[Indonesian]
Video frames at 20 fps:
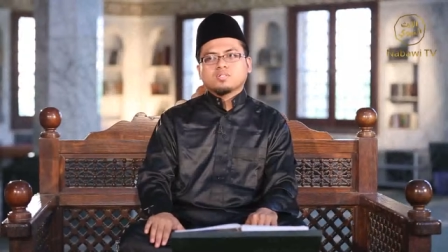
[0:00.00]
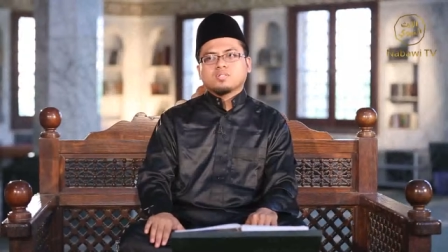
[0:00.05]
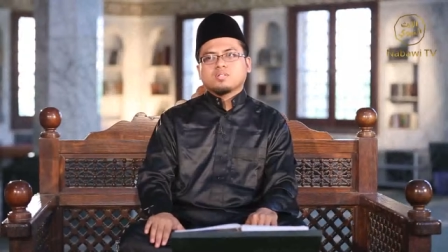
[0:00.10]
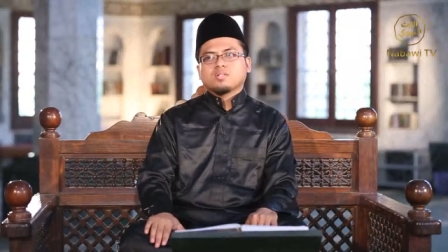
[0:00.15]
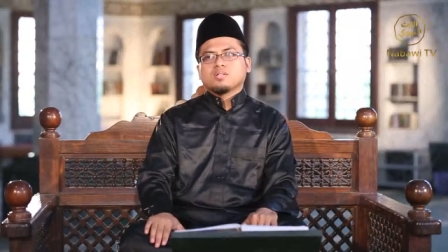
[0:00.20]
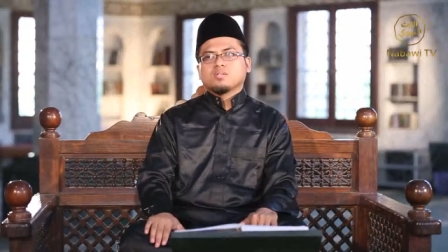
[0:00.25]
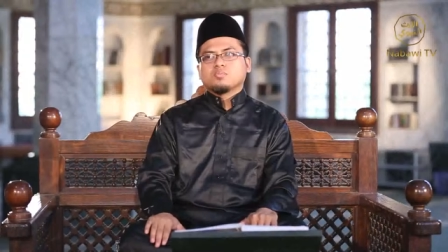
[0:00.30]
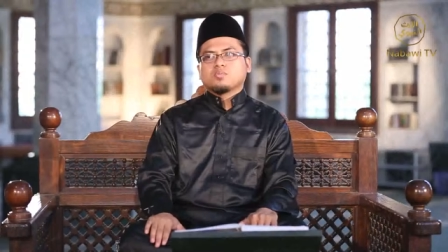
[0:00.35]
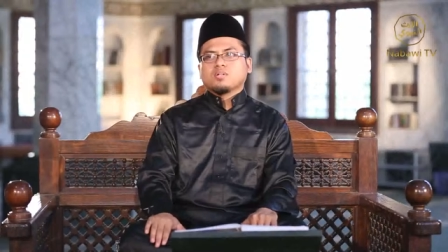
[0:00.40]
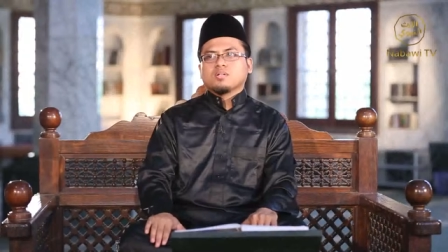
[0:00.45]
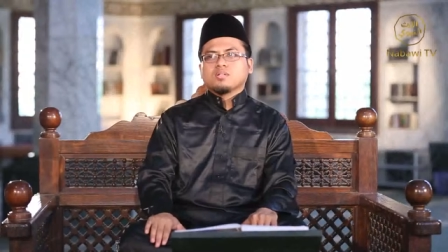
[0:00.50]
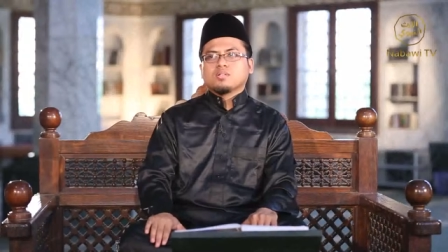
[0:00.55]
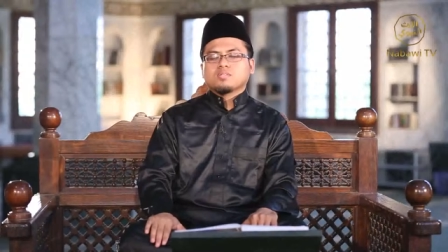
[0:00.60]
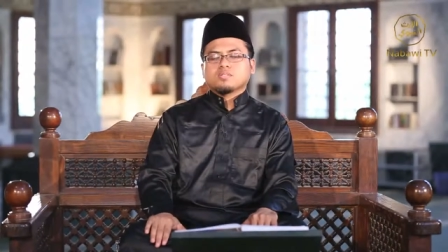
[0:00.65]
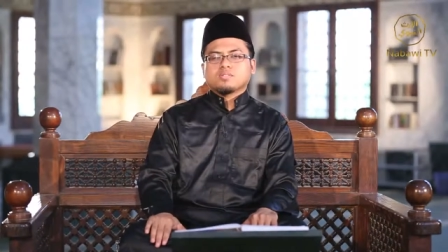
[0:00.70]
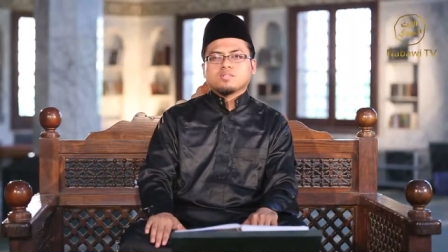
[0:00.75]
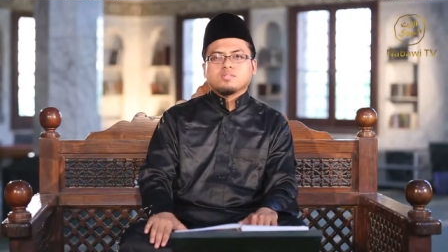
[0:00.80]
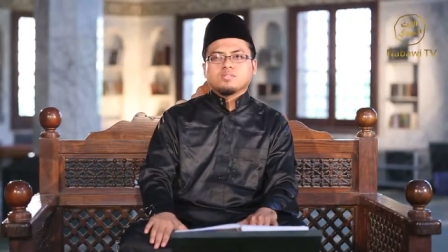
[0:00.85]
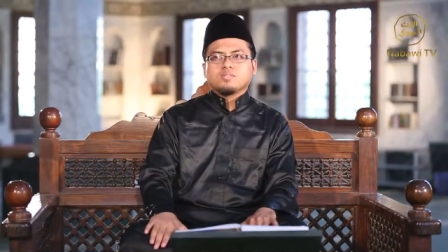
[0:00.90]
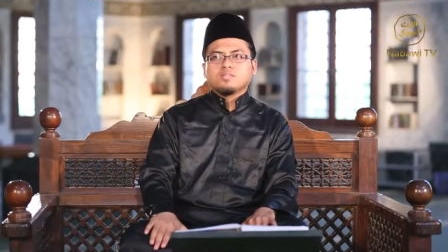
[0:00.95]
wassalamu
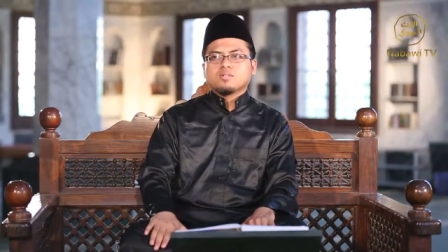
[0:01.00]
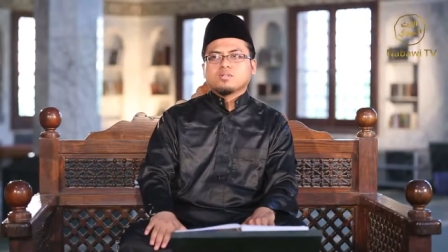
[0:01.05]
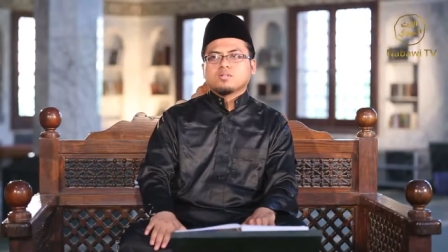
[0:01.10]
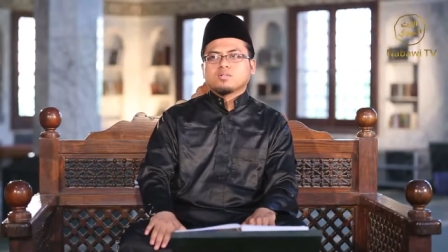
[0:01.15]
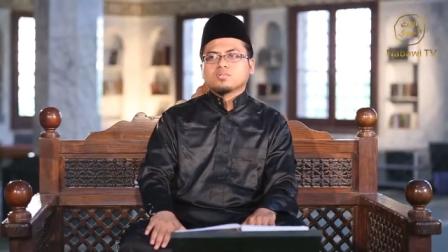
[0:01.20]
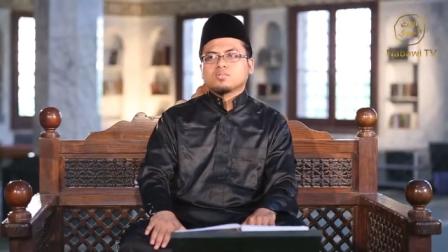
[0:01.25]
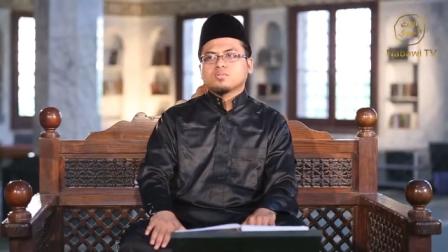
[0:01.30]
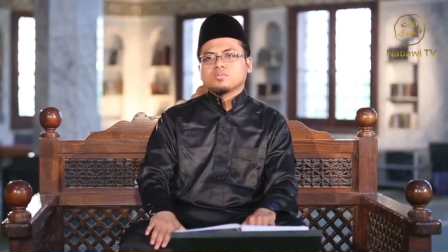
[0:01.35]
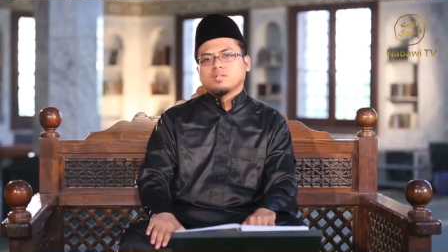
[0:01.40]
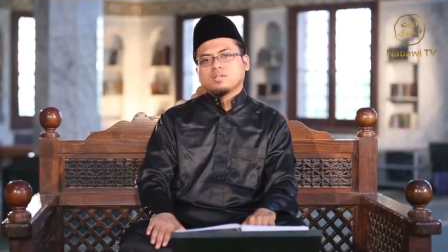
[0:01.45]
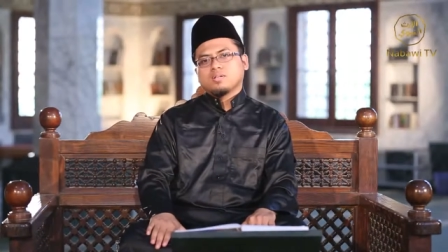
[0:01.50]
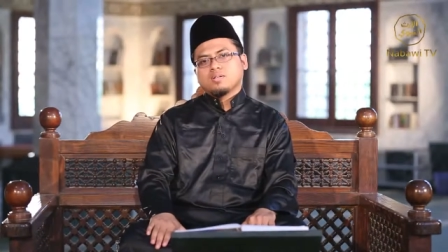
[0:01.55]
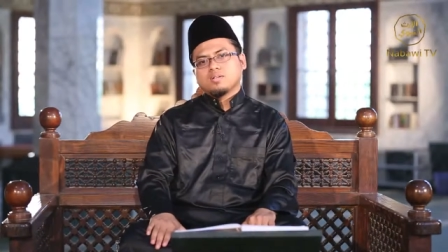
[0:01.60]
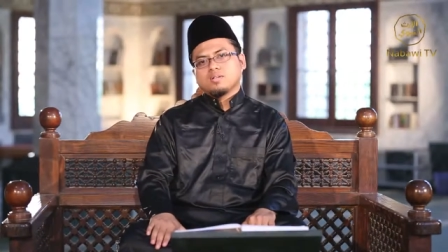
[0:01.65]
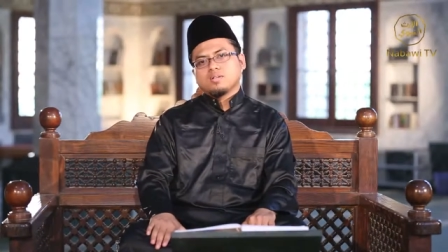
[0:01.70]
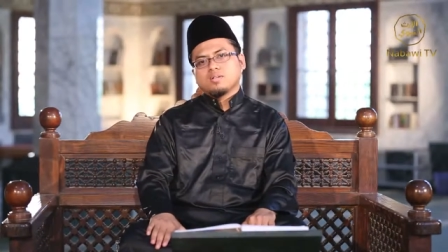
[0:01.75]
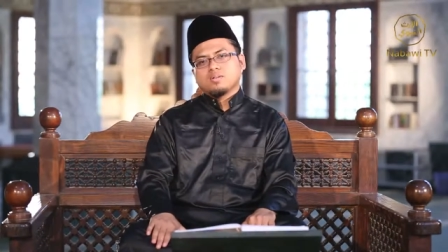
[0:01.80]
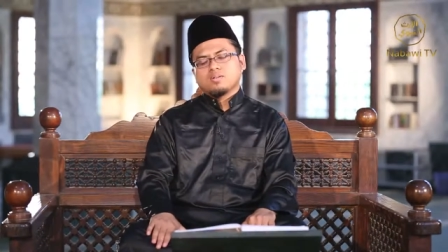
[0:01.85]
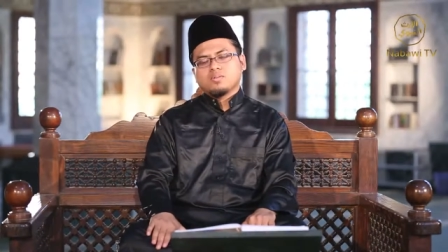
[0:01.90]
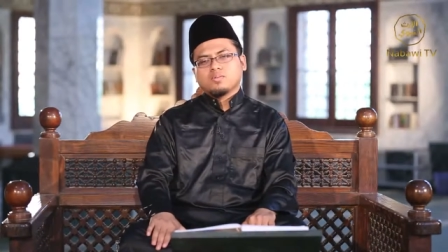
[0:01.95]
ala sayyidina
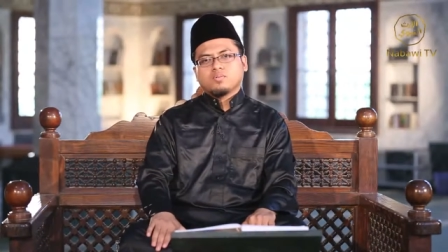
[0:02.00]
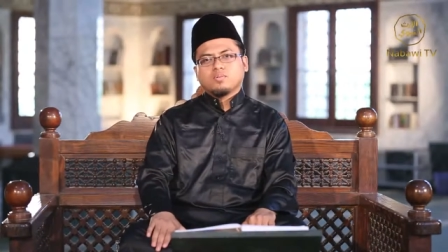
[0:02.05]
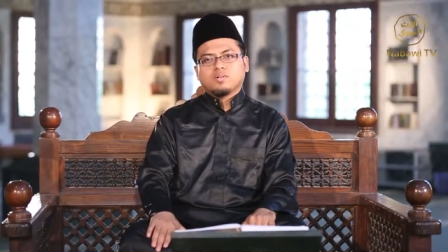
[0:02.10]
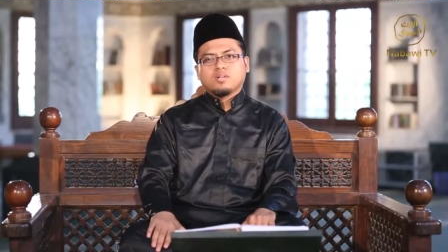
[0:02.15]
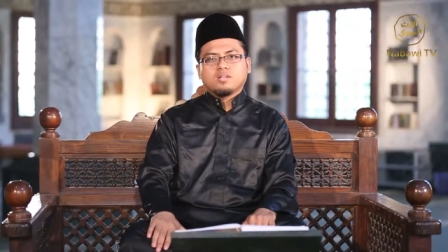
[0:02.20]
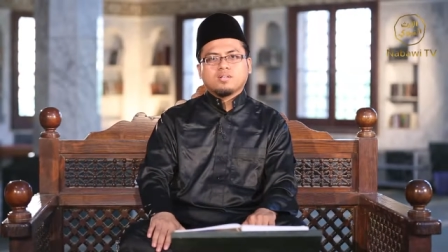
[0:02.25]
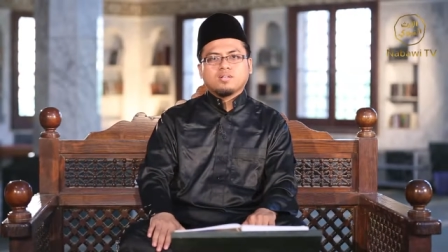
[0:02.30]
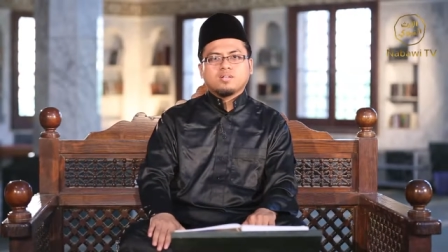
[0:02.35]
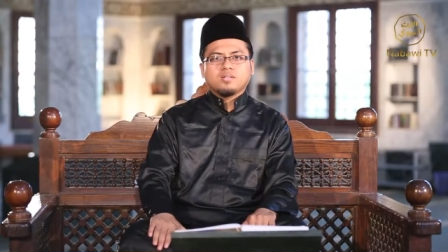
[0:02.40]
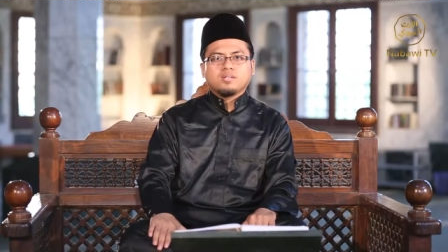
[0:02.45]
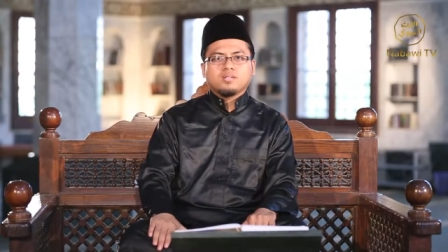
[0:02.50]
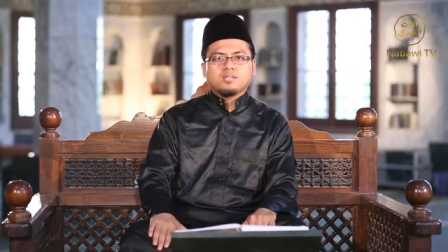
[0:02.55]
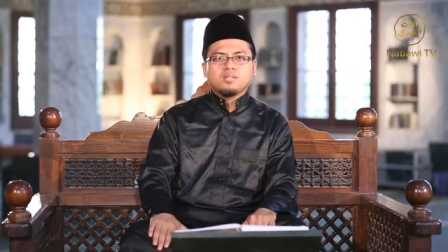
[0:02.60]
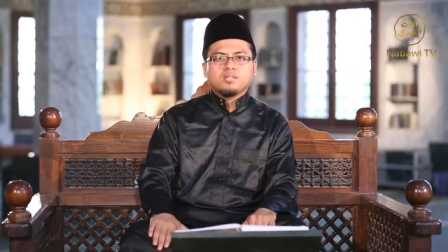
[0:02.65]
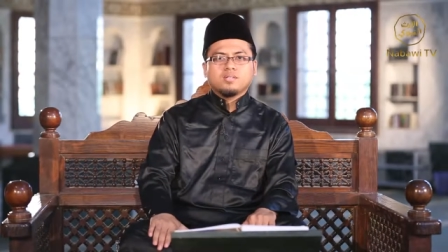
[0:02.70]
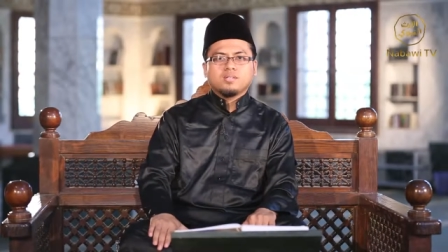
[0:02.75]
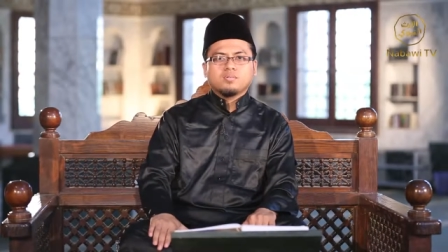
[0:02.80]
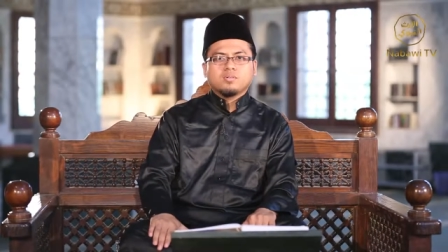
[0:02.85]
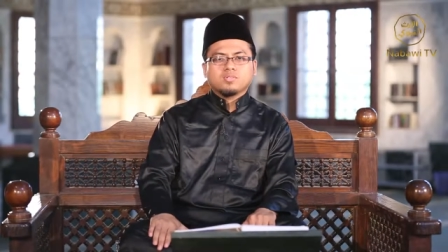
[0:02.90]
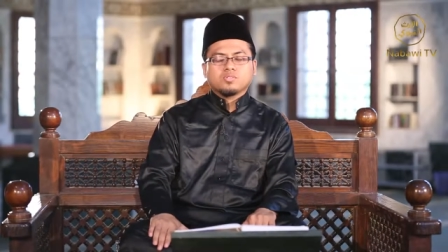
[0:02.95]
rasulillah wa ala
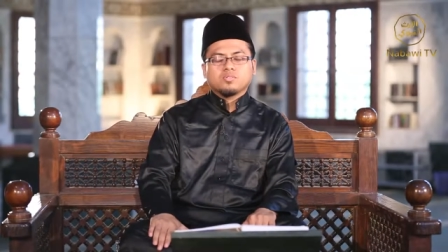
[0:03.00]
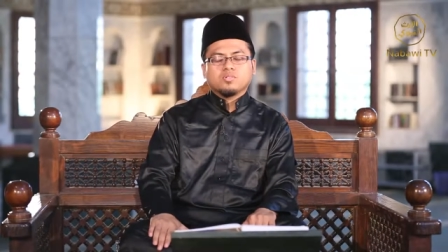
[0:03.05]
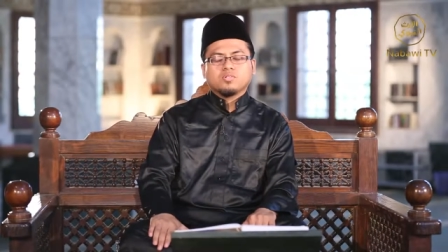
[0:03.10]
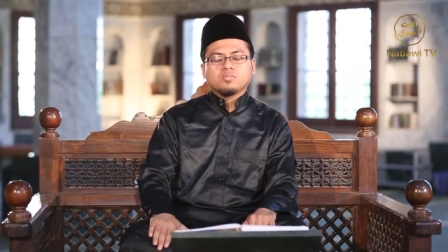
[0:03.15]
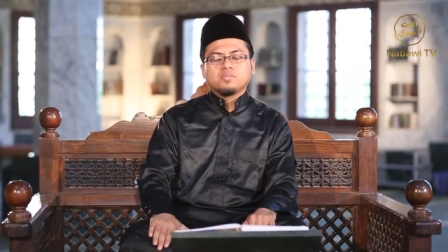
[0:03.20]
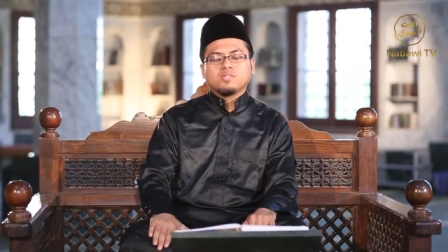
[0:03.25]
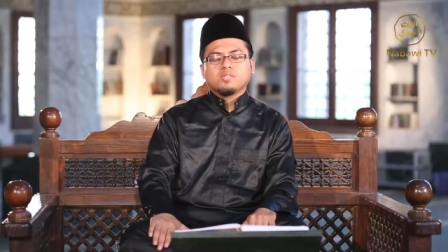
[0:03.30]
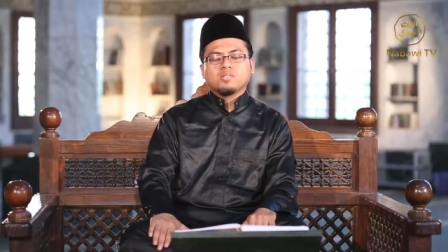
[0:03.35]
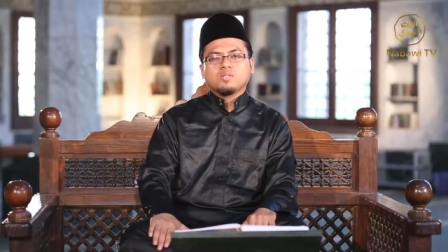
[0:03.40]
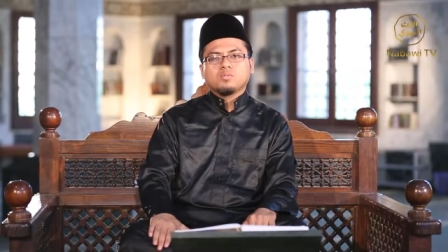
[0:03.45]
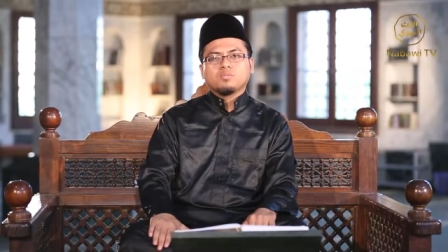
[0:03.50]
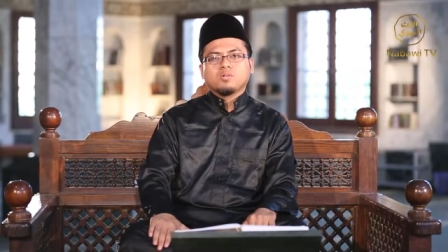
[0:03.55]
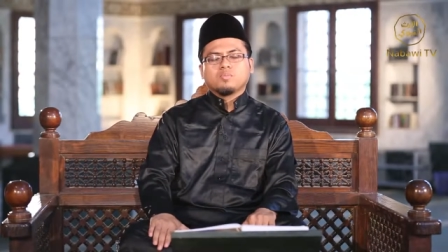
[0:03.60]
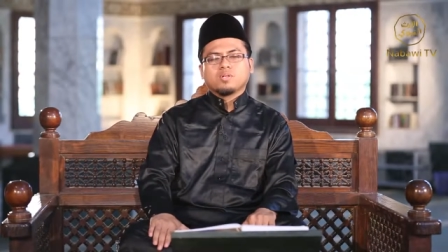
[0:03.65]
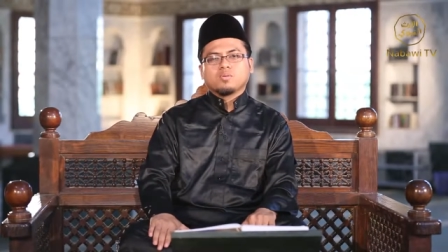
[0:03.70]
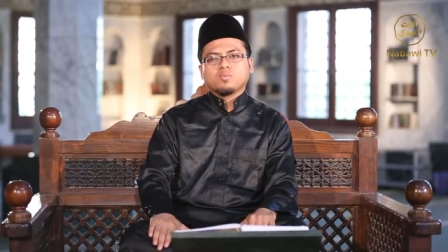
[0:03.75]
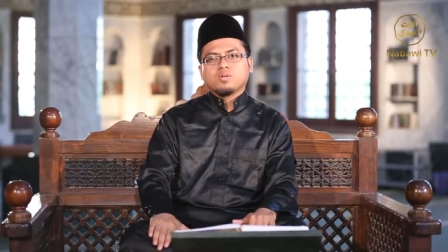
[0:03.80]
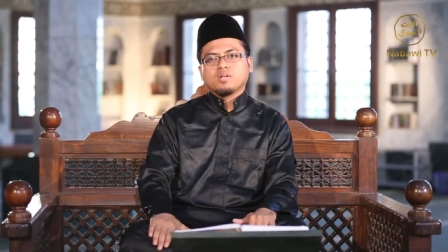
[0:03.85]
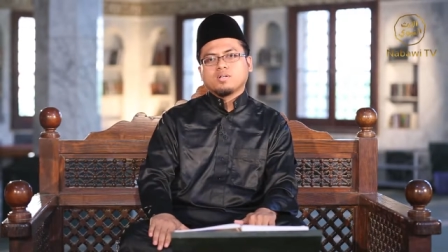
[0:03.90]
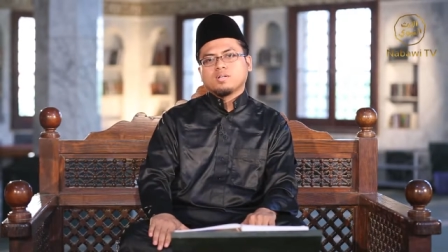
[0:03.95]
alihi wa sahbihi wa
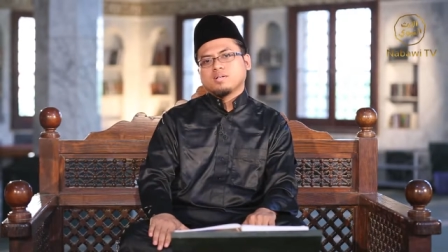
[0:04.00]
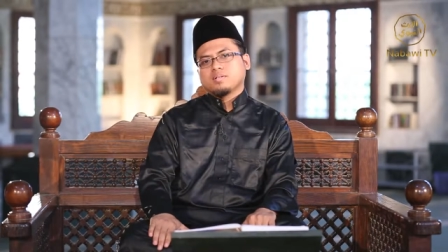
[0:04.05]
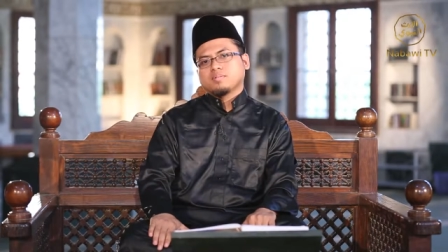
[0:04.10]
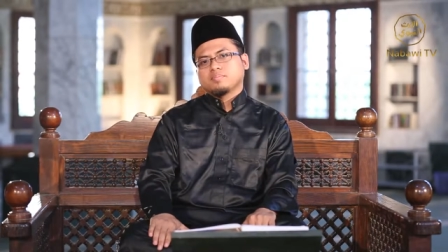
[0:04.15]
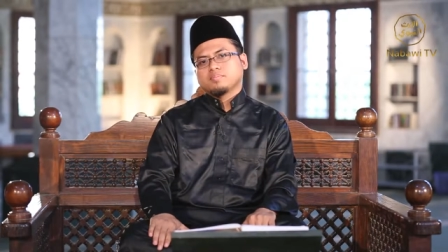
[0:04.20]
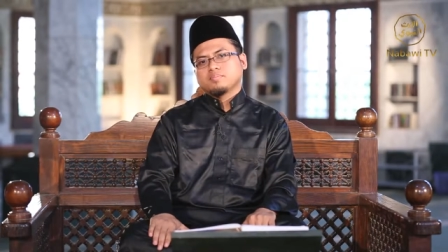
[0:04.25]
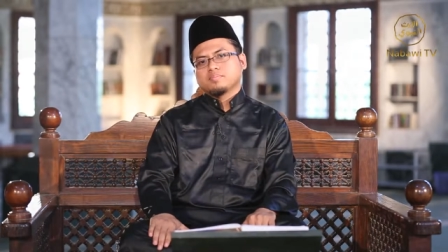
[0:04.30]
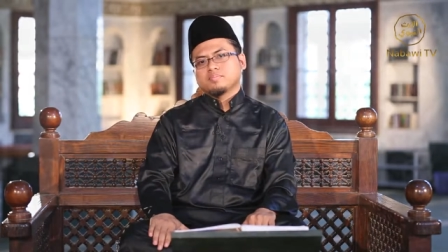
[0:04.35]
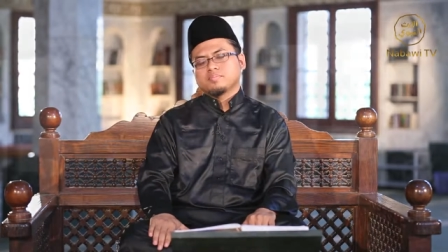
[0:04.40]
man wala